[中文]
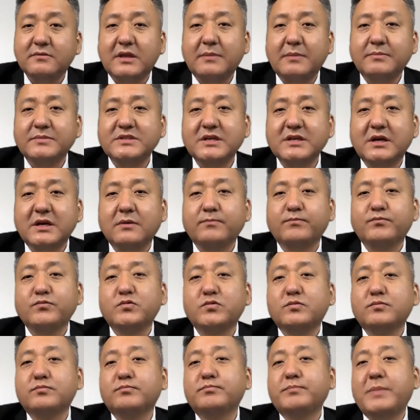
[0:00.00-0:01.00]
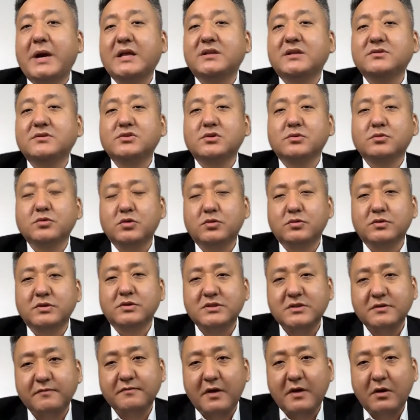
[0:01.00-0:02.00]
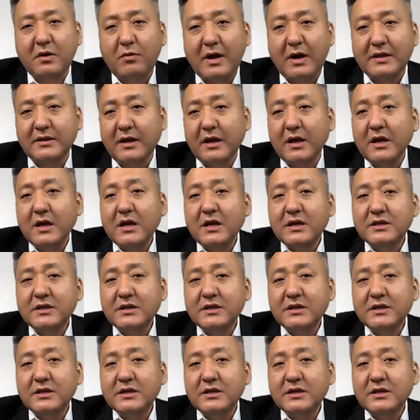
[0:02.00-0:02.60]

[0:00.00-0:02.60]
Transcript: 他们将拜登总统的这番话呢，